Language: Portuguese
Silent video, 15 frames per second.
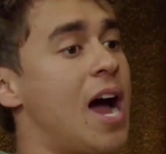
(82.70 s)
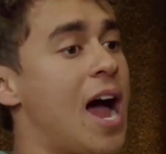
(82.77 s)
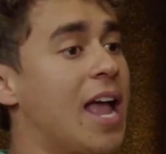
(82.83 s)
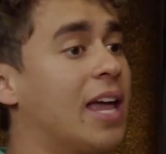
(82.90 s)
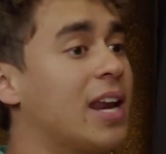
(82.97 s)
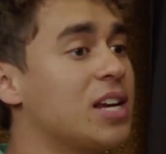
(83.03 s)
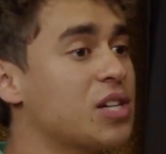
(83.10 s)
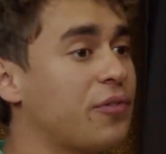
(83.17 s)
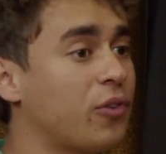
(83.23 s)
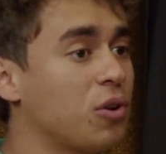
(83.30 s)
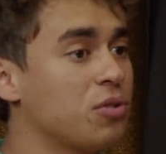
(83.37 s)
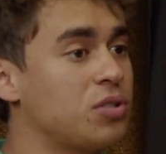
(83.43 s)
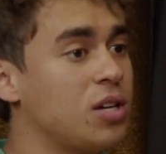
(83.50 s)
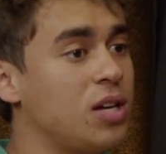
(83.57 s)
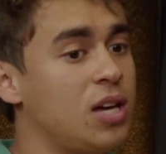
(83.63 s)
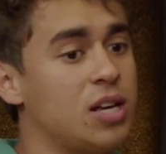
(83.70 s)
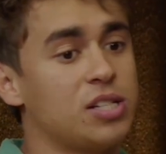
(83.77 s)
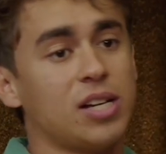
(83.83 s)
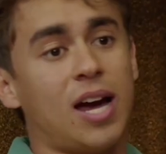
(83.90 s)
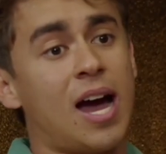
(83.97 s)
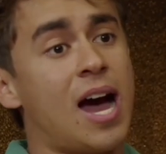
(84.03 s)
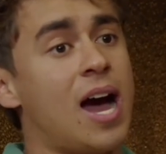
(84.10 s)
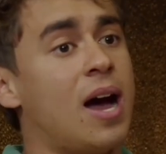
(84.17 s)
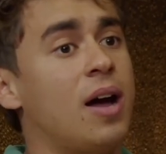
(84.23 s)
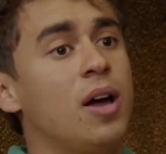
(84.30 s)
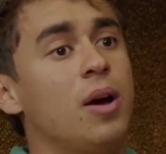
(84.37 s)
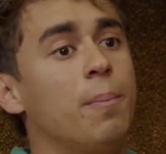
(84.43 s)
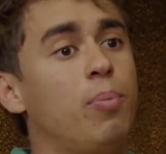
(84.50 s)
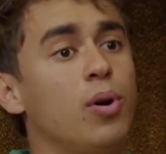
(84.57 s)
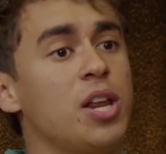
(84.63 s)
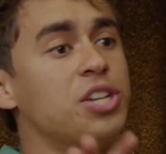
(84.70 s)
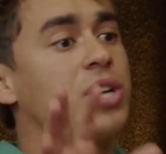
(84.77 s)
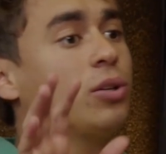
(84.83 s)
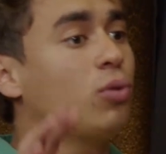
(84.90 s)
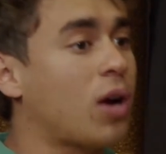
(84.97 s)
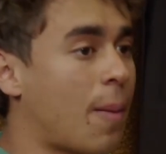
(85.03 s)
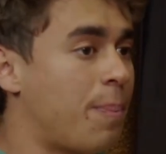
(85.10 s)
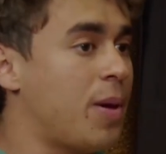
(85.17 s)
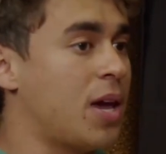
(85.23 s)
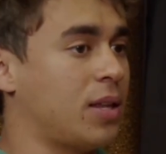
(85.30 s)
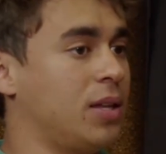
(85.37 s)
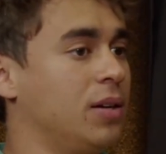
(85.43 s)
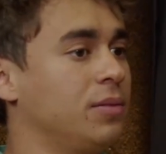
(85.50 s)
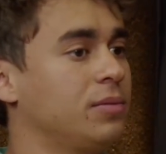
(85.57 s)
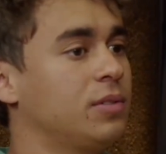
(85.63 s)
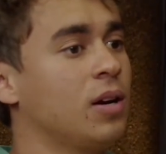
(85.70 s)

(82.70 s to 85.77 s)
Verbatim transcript: A igreja falou o seguinte: ah, política é do capeta.